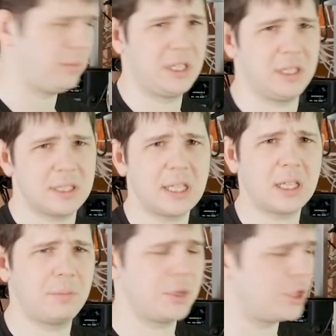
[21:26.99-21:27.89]
там
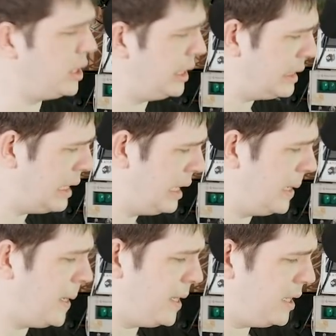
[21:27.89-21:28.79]
конденсаторы починить,
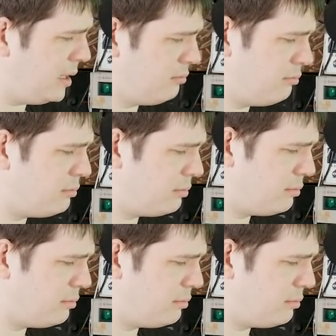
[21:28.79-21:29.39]
и